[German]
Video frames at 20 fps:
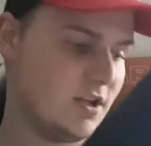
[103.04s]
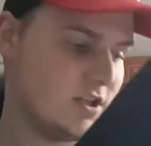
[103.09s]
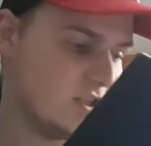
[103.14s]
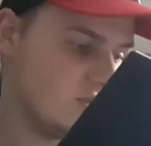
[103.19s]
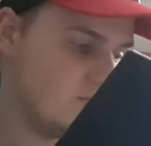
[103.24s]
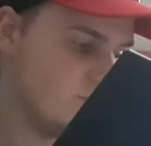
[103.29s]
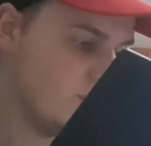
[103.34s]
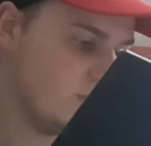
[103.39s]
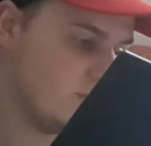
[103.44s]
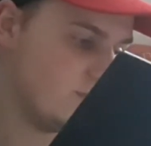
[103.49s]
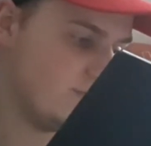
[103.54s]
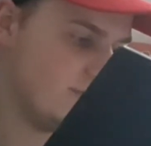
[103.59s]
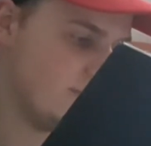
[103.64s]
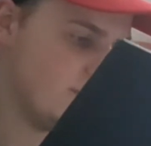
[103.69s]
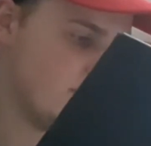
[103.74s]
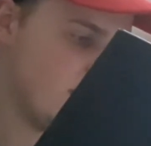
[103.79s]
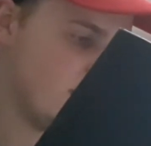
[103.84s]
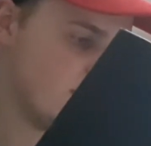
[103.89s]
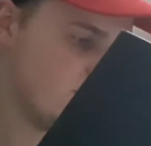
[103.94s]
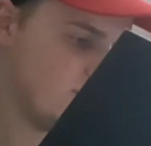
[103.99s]
Zum
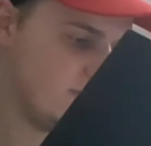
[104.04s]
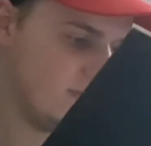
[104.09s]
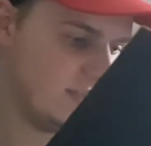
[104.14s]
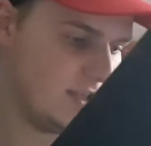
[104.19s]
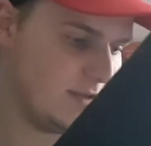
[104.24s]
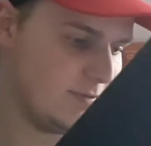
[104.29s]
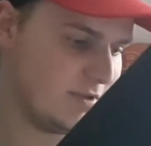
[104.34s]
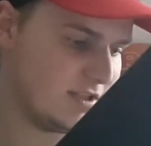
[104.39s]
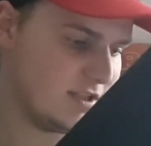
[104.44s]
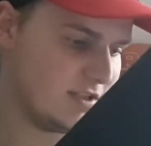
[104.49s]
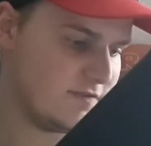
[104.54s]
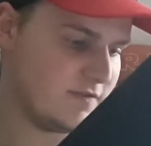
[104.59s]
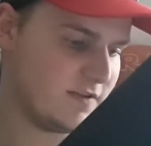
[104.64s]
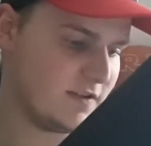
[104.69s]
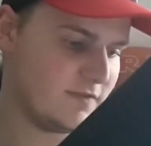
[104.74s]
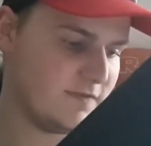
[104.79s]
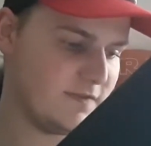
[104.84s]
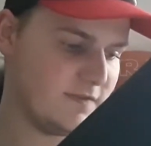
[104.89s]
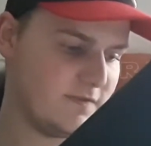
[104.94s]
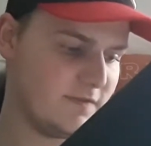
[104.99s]
Beispiel hast du dich jemals
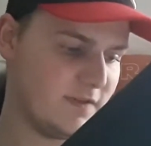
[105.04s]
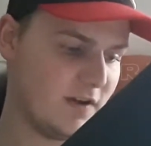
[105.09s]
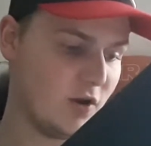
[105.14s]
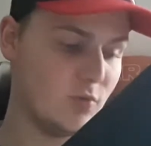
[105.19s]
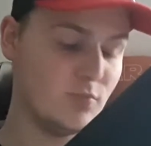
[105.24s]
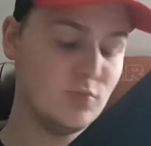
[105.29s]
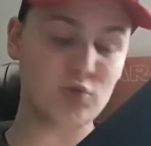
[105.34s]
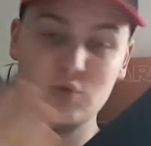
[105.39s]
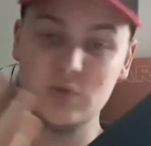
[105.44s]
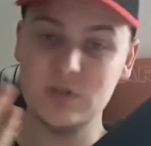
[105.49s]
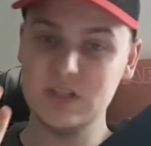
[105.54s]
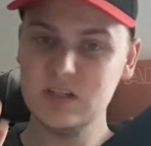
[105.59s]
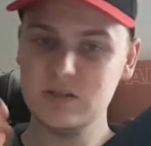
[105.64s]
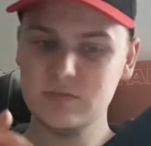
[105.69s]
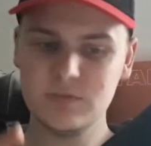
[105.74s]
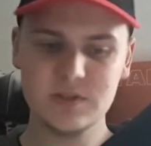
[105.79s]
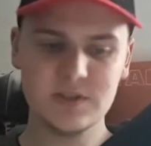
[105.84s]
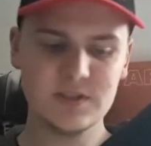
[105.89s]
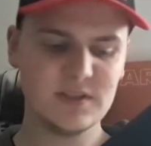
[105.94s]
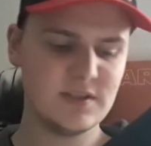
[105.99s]
gefragt, warum du hier
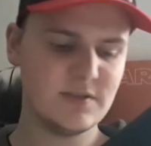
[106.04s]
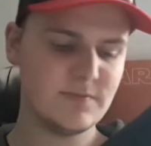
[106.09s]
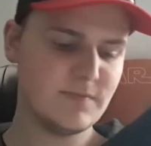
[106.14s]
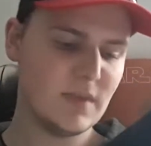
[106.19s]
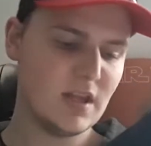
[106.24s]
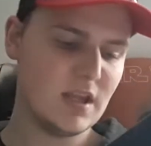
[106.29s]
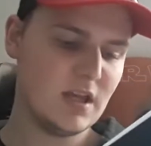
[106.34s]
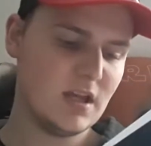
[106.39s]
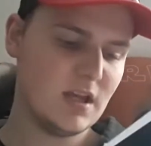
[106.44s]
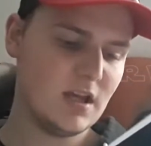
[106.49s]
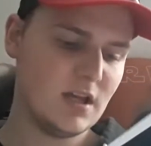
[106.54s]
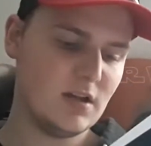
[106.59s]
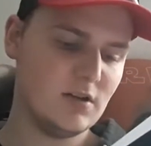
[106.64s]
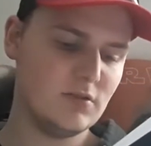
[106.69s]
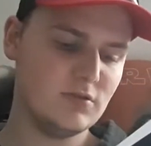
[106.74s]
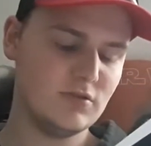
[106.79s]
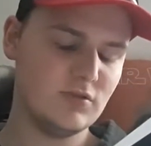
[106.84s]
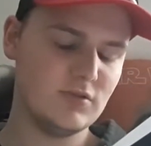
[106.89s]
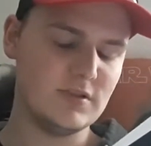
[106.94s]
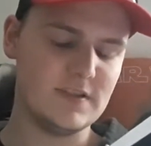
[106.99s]
bist?
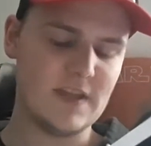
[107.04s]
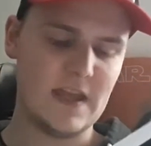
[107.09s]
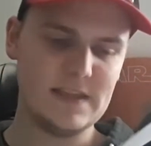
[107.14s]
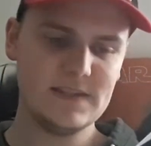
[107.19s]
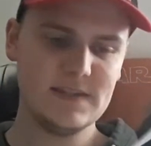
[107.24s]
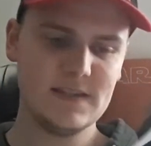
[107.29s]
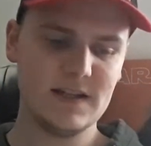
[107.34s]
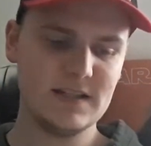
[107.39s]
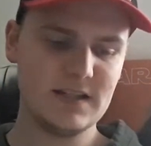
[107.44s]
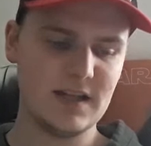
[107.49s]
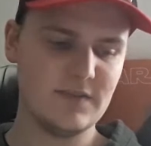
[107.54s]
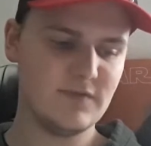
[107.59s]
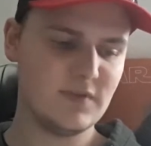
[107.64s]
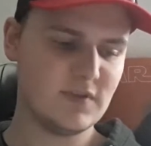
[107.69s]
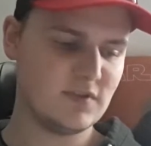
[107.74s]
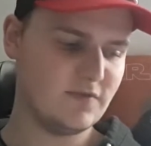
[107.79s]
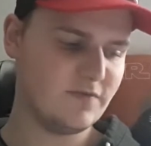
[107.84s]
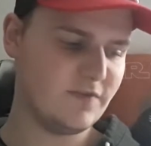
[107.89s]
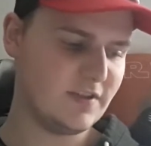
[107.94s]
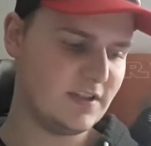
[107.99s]
Und, und setzt halt einfach
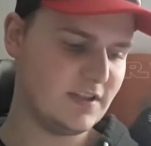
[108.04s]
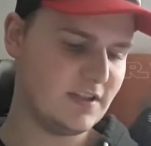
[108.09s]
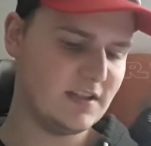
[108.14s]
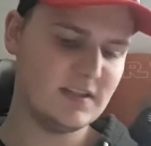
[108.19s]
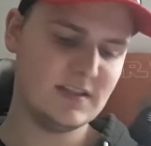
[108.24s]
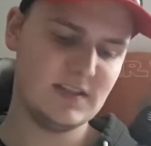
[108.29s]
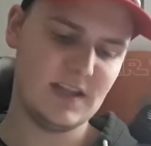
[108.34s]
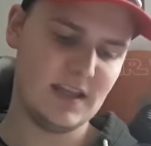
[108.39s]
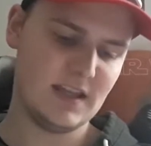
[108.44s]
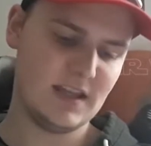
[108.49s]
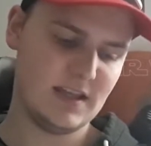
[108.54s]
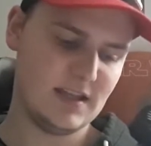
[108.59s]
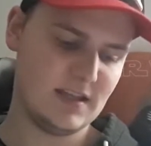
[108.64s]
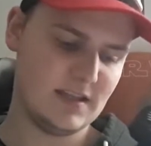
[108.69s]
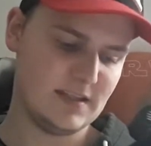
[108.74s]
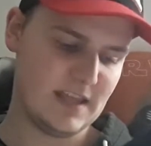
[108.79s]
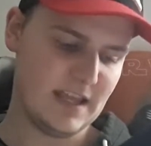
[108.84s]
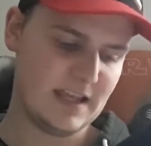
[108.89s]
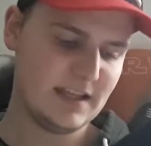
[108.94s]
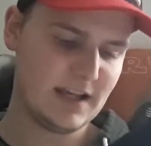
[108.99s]
so welche äh,
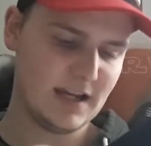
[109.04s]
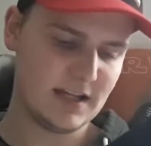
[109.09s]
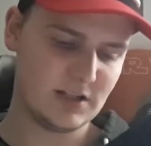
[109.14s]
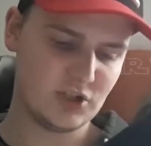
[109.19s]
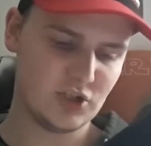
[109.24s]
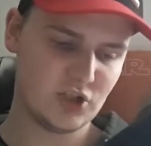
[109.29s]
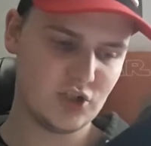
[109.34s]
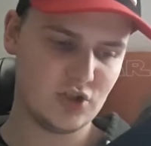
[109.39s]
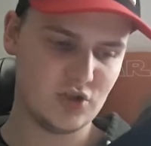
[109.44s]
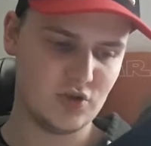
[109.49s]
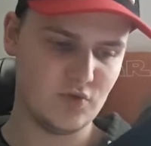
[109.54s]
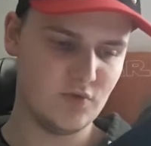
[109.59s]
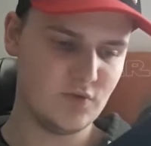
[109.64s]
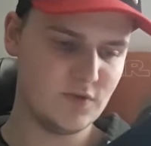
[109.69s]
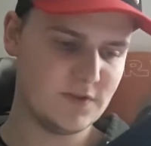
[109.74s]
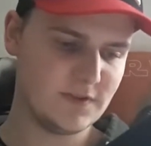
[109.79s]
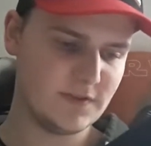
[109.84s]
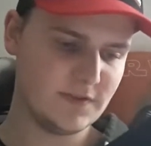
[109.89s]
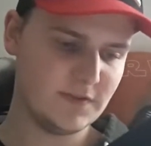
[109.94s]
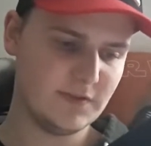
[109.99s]

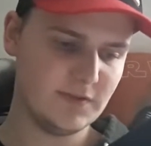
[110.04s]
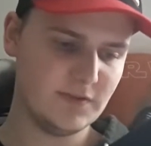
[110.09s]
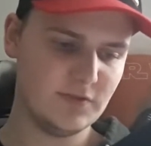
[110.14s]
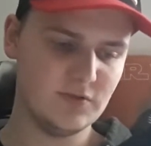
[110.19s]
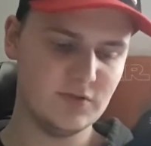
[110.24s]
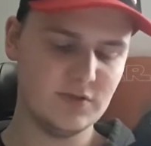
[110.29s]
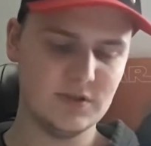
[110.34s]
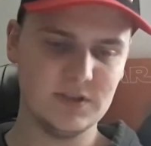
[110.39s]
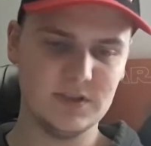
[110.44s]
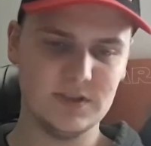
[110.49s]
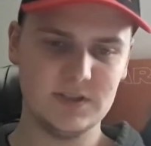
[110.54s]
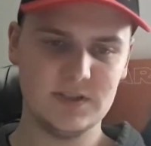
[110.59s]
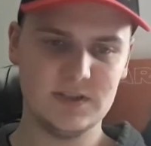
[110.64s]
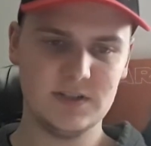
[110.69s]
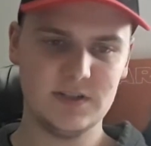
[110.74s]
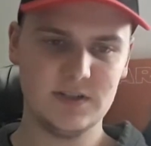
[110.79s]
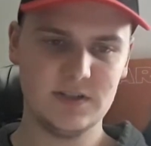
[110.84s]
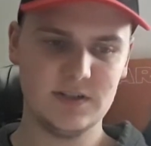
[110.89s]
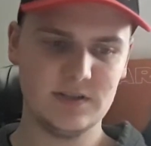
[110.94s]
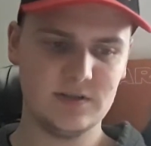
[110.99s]
Denkanstöße und
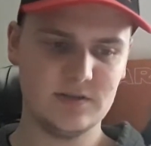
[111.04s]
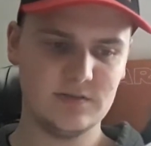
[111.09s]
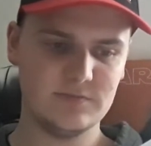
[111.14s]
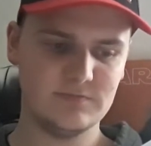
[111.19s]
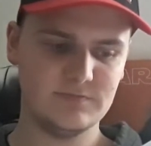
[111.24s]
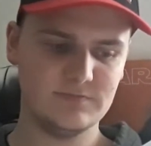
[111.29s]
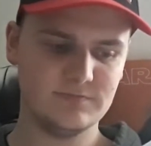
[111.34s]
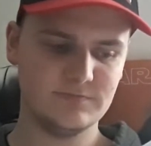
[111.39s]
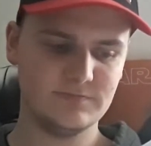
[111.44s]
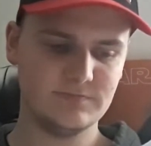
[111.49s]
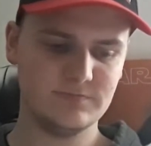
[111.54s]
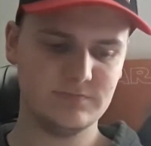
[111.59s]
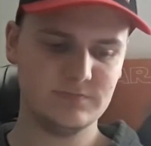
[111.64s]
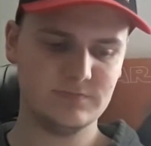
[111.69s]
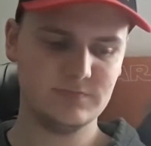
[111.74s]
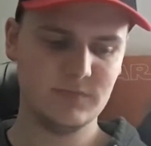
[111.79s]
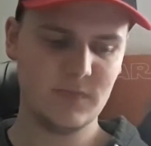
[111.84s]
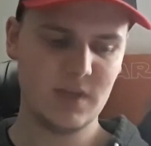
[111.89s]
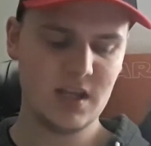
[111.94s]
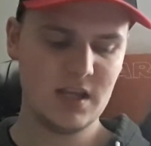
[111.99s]
ähm,
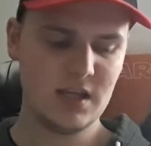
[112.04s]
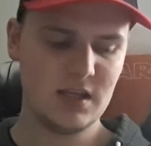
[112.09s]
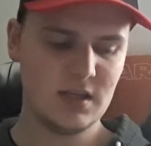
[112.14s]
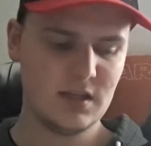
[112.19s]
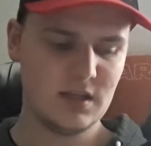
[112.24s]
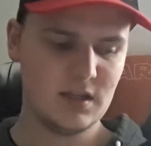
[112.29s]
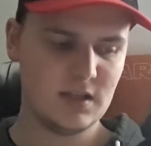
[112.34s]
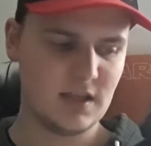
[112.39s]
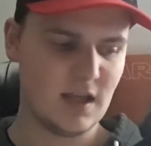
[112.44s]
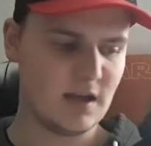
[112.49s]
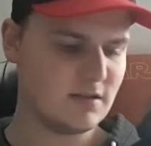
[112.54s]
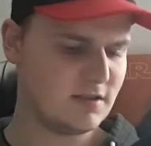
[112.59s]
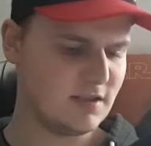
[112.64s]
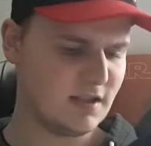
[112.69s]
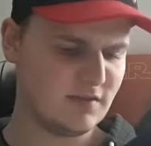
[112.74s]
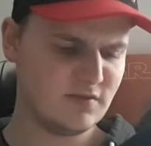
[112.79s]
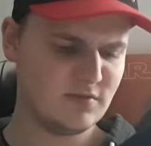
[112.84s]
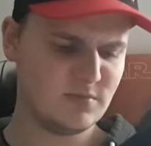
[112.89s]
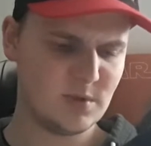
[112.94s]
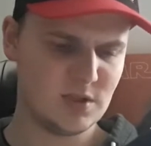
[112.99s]
ja,
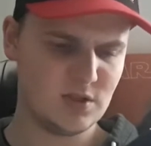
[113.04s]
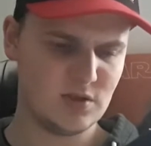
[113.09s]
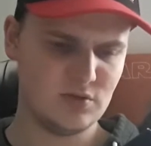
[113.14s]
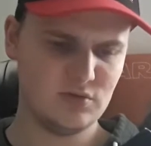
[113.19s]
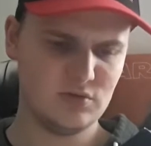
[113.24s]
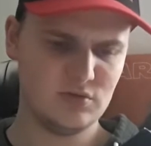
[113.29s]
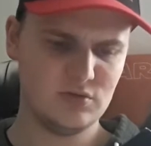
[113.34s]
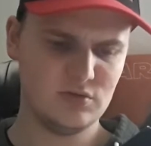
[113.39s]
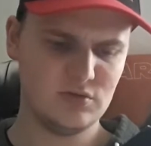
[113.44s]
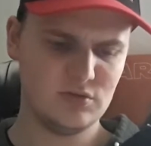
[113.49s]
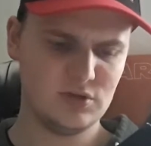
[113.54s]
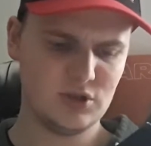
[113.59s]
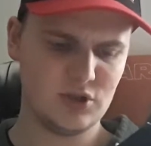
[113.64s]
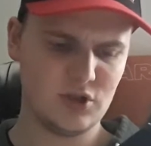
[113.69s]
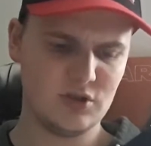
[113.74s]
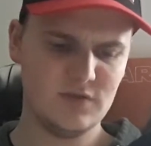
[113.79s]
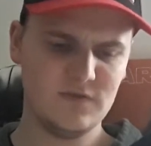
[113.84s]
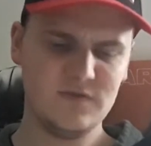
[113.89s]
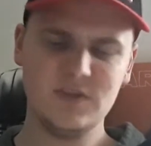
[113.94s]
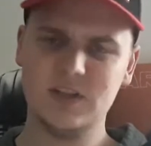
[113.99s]
sagen wir mal so,
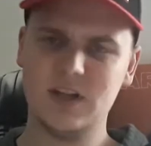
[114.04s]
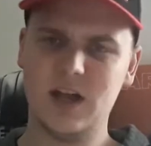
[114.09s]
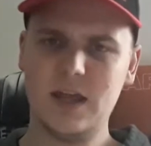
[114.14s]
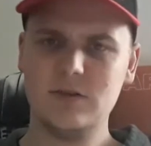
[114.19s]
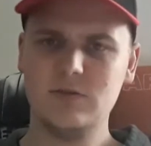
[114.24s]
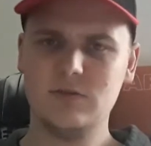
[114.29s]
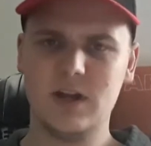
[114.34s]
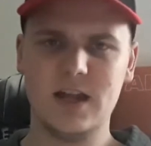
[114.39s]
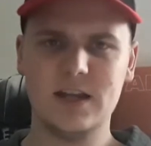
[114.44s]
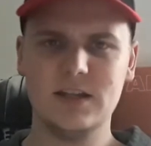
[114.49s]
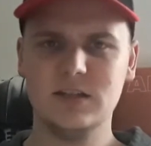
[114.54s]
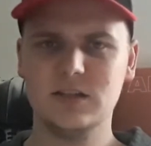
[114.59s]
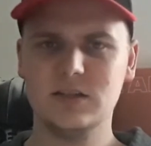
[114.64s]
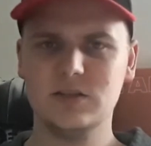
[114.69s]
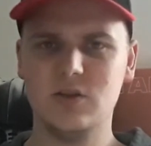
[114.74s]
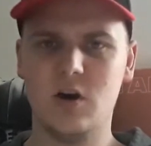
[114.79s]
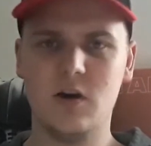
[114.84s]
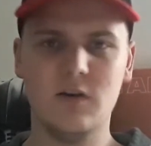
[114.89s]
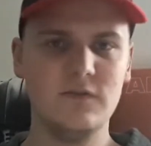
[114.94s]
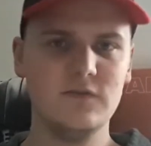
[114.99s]
könnte für den einen oder
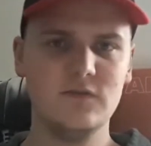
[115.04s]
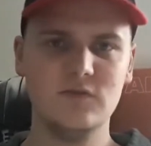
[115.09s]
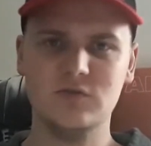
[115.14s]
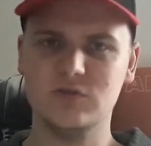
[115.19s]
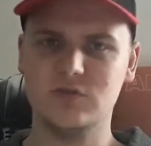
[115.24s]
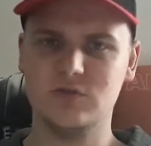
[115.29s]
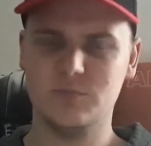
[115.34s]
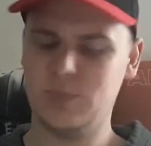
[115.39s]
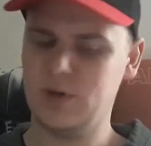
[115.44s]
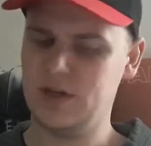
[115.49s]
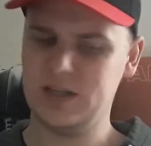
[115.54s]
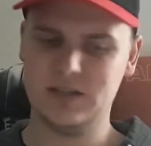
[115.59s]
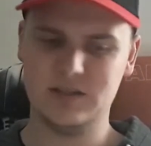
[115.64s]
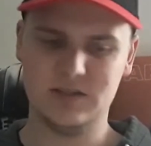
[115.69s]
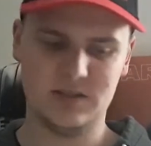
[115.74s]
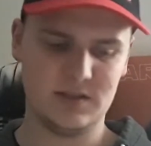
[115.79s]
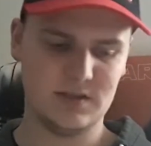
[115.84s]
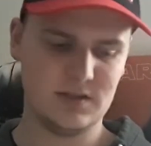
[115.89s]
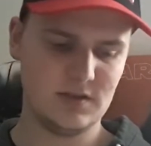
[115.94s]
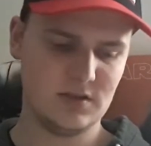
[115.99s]
anderen Hoffnung
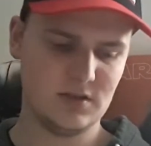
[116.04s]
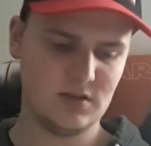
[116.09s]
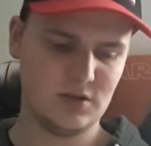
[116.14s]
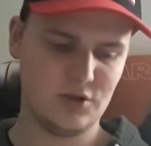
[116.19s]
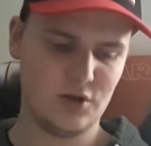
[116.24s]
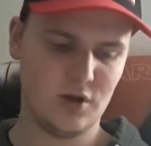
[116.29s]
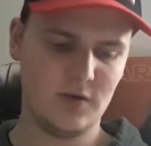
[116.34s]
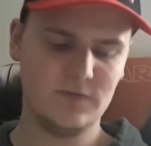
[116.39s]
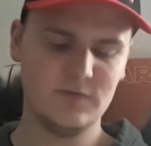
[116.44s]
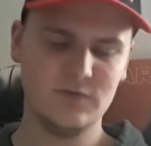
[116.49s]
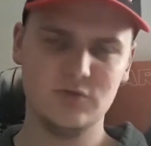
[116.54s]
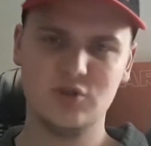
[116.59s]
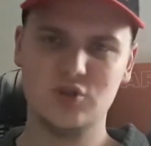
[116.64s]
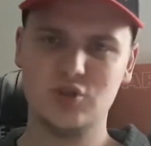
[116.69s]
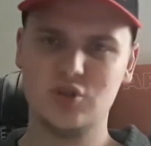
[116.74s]
bringend, äh, Hoffnung